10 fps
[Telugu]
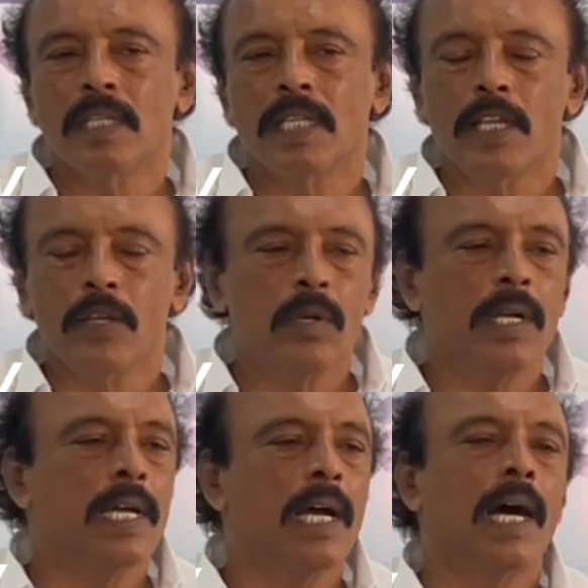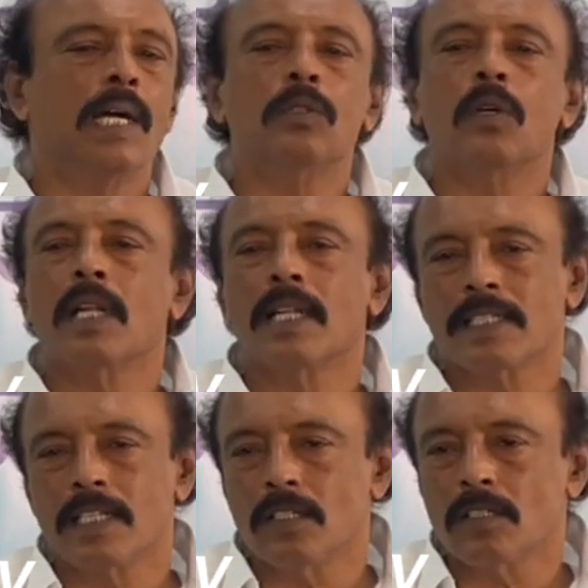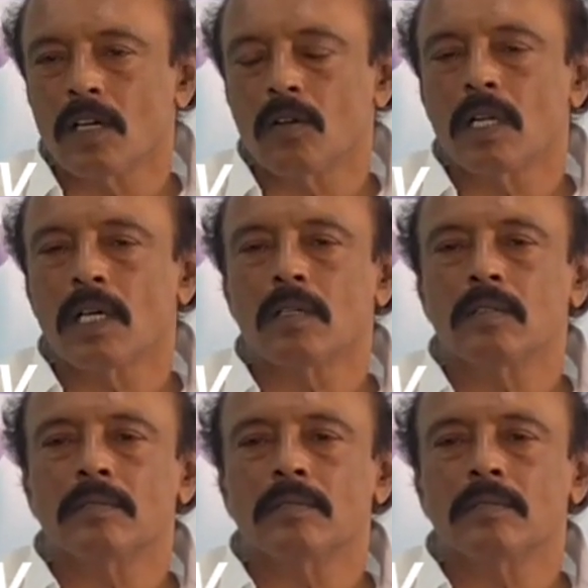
తీవ్రంగా ఆందోళన చెందుతూ ఉన్నారు